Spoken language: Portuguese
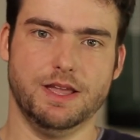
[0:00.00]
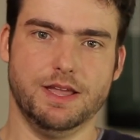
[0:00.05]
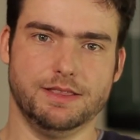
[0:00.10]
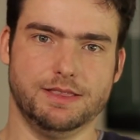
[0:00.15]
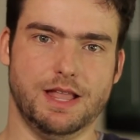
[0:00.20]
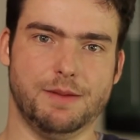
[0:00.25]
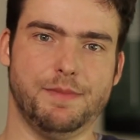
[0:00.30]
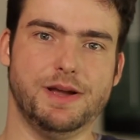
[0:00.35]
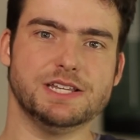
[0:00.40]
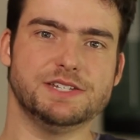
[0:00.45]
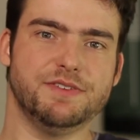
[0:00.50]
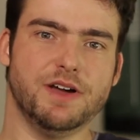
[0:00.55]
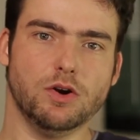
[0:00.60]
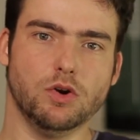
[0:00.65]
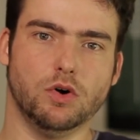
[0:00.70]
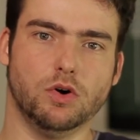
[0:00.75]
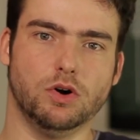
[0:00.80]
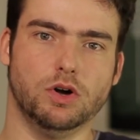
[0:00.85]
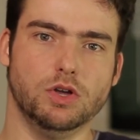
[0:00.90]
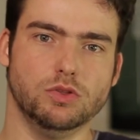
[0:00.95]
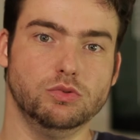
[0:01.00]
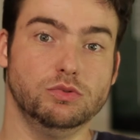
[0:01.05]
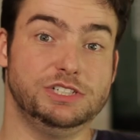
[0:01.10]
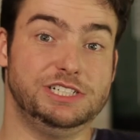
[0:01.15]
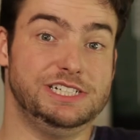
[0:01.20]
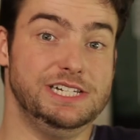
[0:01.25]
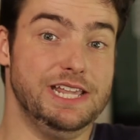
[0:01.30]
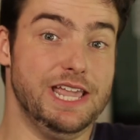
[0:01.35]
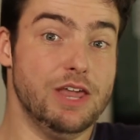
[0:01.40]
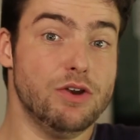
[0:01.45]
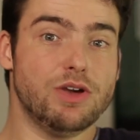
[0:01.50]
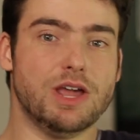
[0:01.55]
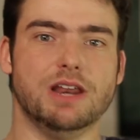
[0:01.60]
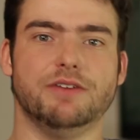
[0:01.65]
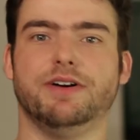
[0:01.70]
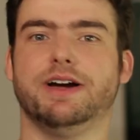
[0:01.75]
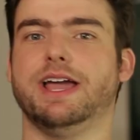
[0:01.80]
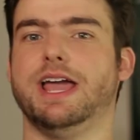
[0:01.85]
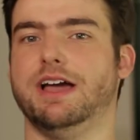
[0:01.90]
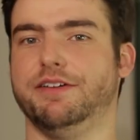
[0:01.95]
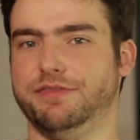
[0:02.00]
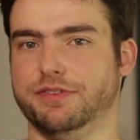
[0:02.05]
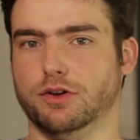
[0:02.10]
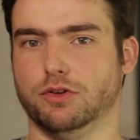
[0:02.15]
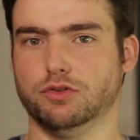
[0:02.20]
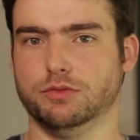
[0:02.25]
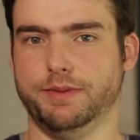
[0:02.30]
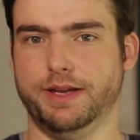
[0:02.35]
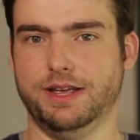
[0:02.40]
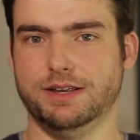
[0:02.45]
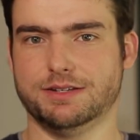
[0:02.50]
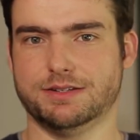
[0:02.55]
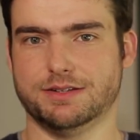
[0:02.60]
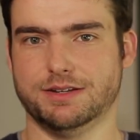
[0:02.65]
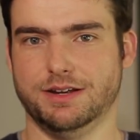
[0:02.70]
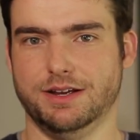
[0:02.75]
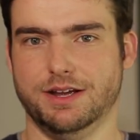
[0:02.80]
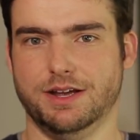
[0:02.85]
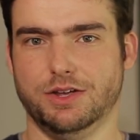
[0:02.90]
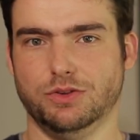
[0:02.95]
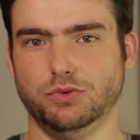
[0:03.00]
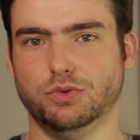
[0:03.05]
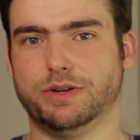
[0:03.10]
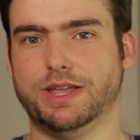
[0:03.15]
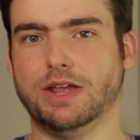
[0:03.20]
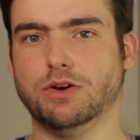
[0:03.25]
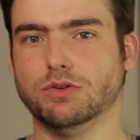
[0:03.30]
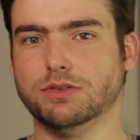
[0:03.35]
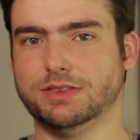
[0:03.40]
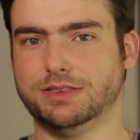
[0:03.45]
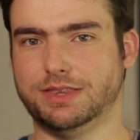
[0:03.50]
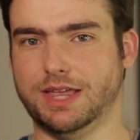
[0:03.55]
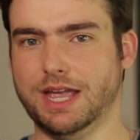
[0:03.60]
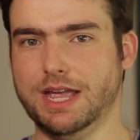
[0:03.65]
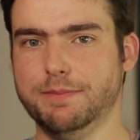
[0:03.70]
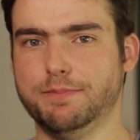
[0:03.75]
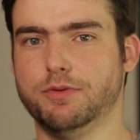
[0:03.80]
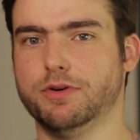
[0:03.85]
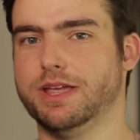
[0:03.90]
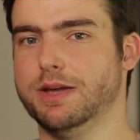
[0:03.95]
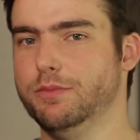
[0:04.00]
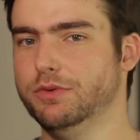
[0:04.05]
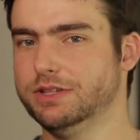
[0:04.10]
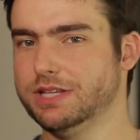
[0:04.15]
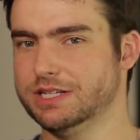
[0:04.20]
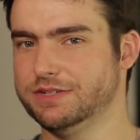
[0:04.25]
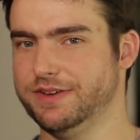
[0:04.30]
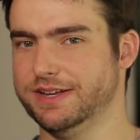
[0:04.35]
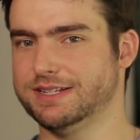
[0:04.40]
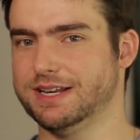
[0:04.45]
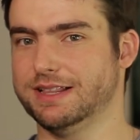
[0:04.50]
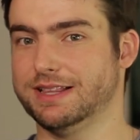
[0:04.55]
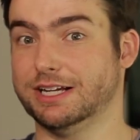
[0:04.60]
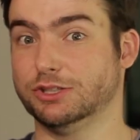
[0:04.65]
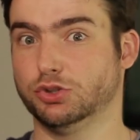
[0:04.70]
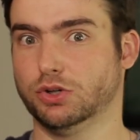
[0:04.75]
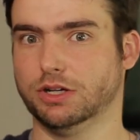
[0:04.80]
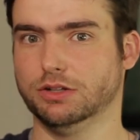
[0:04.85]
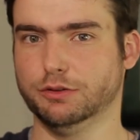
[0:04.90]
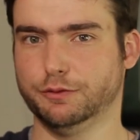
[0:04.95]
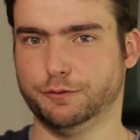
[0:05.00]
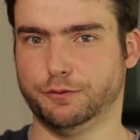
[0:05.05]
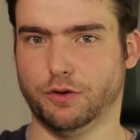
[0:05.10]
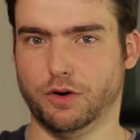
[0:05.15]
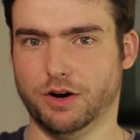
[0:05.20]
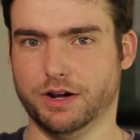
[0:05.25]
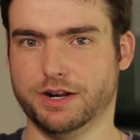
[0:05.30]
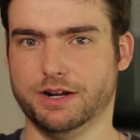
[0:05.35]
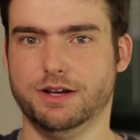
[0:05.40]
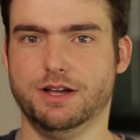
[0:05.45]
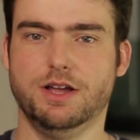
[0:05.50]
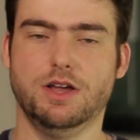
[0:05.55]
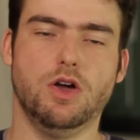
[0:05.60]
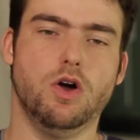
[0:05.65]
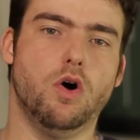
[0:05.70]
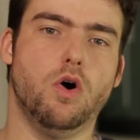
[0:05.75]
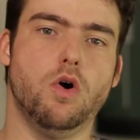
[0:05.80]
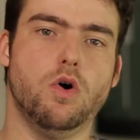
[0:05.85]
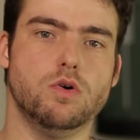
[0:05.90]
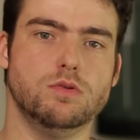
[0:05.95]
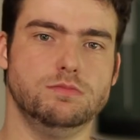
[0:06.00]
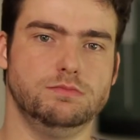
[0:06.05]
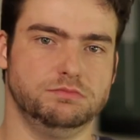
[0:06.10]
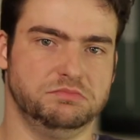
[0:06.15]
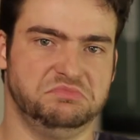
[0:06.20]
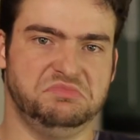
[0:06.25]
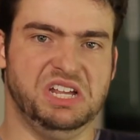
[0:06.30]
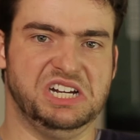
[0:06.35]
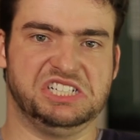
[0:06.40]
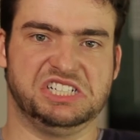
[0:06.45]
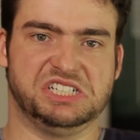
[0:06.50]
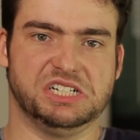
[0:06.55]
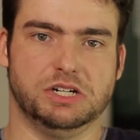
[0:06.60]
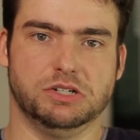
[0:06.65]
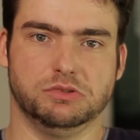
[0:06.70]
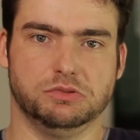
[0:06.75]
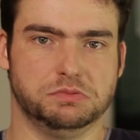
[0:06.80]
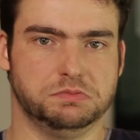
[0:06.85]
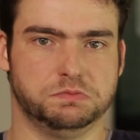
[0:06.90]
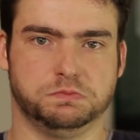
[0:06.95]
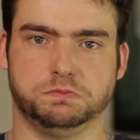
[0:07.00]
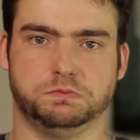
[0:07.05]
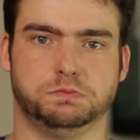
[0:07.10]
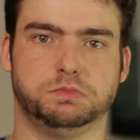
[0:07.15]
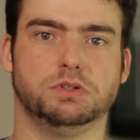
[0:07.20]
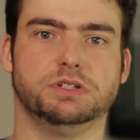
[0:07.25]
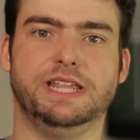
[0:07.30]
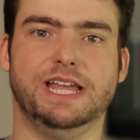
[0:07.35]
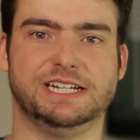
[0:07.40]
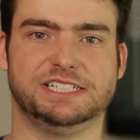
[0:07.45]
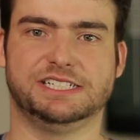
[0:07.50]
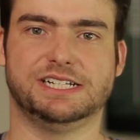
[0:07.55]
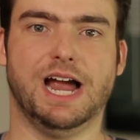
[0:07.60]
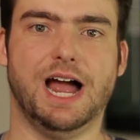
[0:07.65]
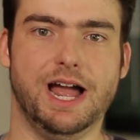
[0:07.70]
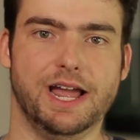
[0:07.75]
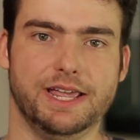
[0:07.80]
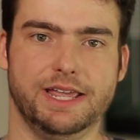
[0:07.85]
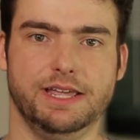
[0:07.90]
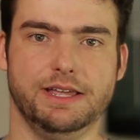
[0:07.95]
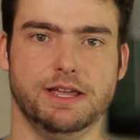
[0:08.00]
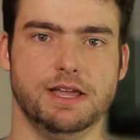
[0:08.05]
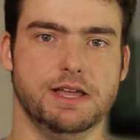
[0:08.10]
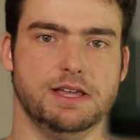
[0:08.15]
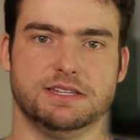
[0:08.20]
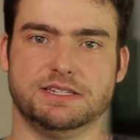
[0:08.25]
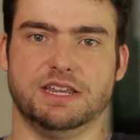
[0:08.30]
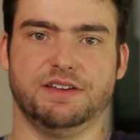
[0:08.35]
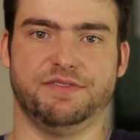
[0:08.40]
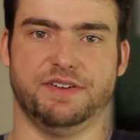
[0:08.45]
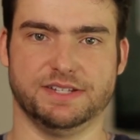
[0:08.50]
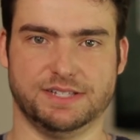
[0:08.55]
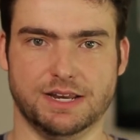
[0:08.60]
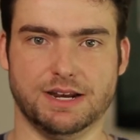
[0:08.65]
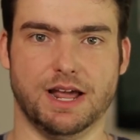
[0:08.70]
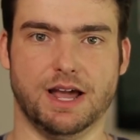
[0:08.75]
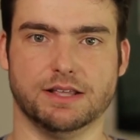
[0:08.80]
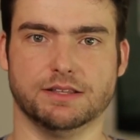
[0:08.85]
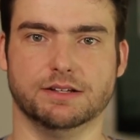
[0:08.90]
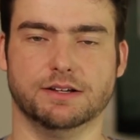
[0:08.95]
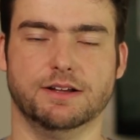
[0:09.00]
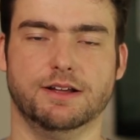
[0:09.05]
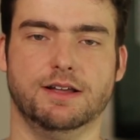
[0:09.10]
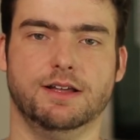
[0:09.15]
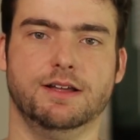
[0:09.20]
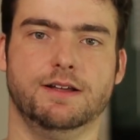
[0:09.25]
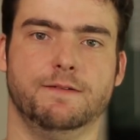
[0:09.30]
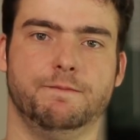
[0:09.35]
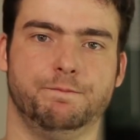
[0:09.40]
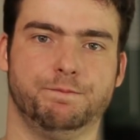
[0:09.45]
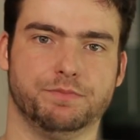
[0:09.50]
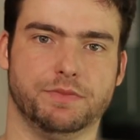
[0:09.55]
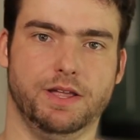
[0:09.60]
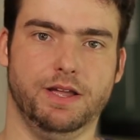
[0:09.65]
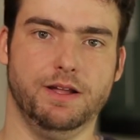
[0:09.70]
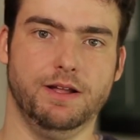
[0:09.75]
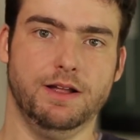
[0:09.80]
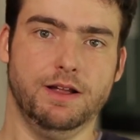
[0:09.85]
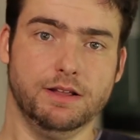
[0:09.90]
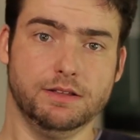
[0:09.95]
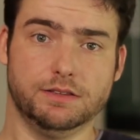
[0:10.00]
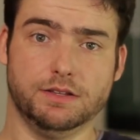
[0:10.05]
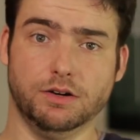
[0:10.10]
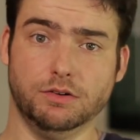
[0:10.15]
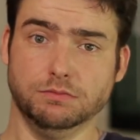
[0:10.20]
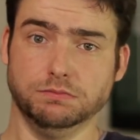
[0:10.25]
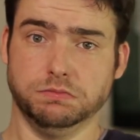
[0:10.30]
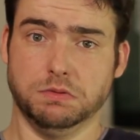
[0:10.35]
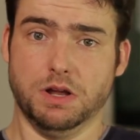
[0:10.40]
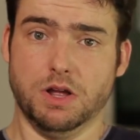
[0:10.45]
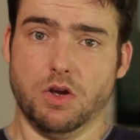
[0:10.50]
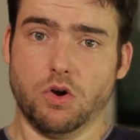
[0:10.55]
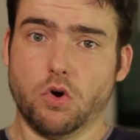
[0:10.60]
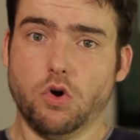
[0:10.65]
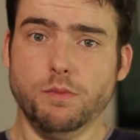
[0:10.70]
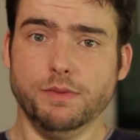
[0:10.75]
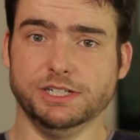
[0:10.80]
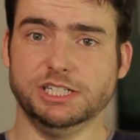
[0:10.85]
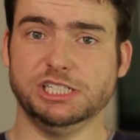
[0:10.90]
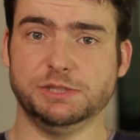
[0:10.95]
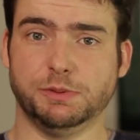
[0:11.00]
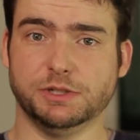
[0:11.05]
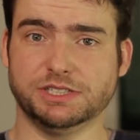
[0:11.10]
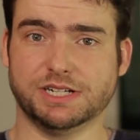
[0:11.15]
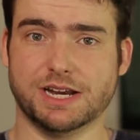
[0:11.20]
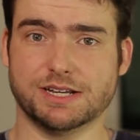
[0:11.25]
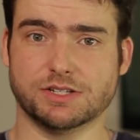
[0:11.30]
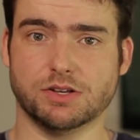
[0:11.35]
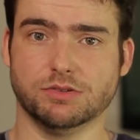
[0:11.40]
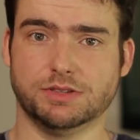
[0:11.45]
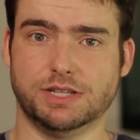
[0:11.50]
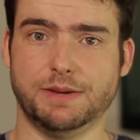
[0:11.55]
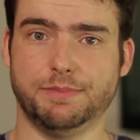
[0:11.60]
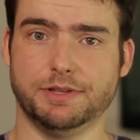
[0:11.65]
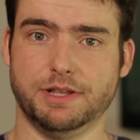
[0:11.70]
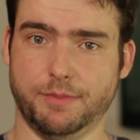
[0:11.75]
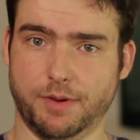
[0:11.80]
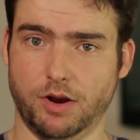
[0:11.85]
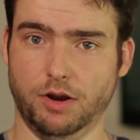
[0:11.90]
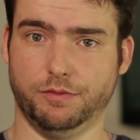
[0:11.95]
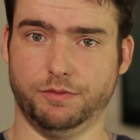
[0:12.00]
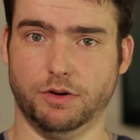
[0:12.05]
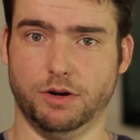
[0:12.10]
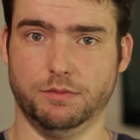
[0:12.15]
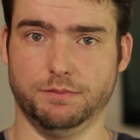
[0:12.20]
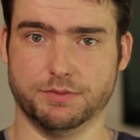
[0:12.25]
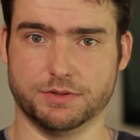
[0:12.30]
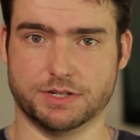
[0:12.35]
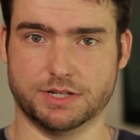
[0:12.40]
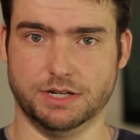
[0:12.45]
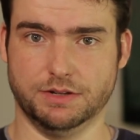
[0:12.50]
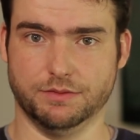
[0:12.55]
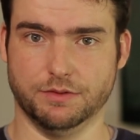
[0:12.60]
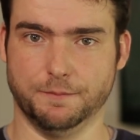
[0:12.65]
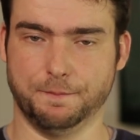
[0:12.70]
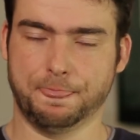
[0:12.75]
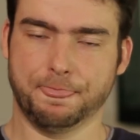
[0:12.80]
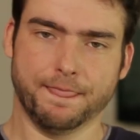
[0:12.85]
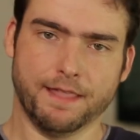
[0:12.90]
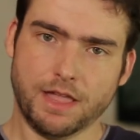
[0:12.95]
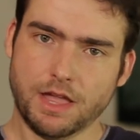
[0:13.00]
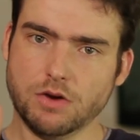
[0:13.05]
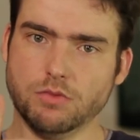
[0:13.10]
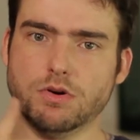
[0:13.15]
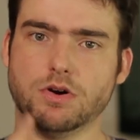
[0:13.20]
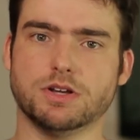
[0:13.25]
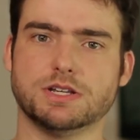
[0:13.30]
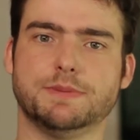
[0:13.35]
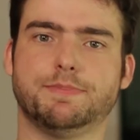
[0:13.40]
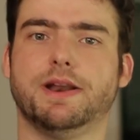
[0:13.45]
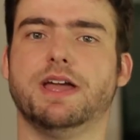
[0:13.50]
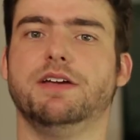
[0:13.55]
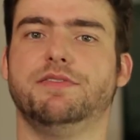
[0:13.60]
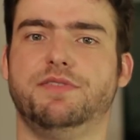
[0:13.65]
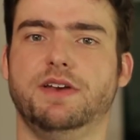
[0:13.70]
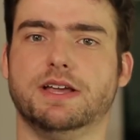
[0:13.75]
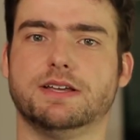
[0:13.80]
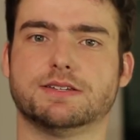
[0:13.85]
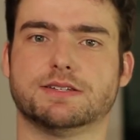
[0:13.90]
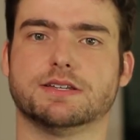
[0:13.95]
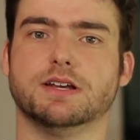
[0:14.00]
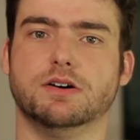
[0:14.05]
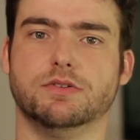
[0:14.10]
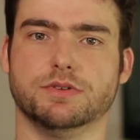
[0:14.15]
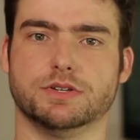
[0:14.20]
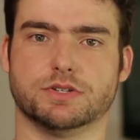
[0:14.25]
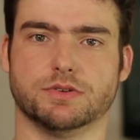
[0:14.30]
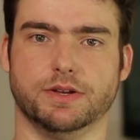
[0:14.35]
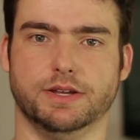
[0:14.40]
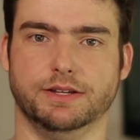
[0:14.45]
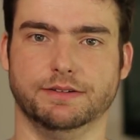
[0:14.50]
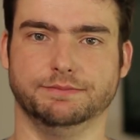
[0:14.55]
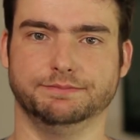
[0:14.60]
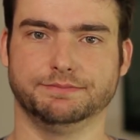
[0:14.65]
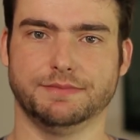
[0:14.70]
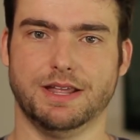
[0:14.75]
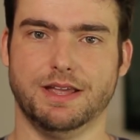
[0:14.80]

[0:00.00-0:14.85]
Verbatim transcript: Dá mais valor no dinheiro que ela vai ganhar no final do mês do que no tempo que muitas vezes ela está jogando fora ou deixando por deixar aí sem fazer nada. Né? Então, como a gente pode gastar o tempo da melhor forma possível? É uma coisa para reflexão isso aí.